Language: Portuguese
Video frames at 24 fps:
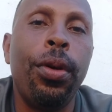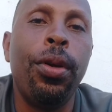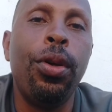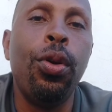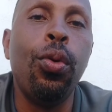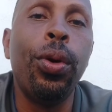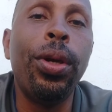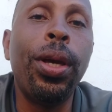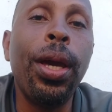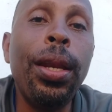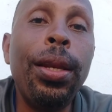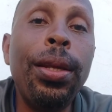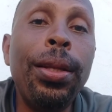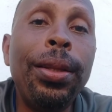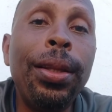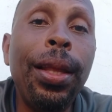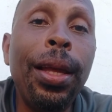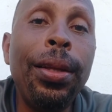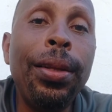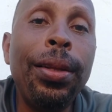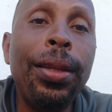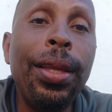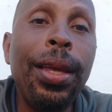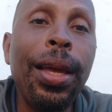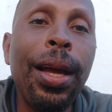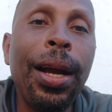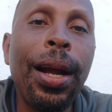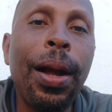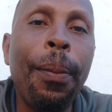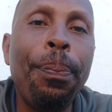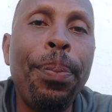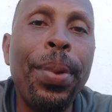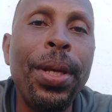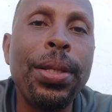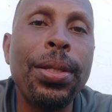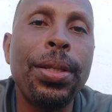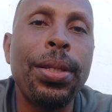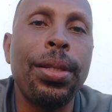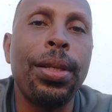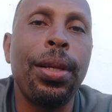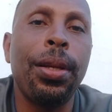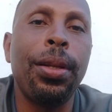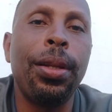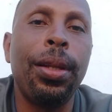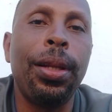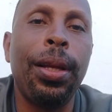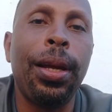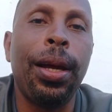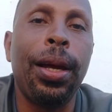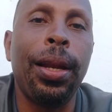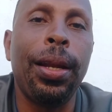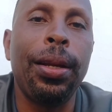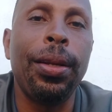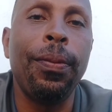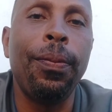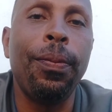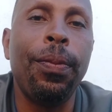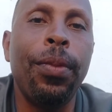Eu quero entender a cabeça, cara,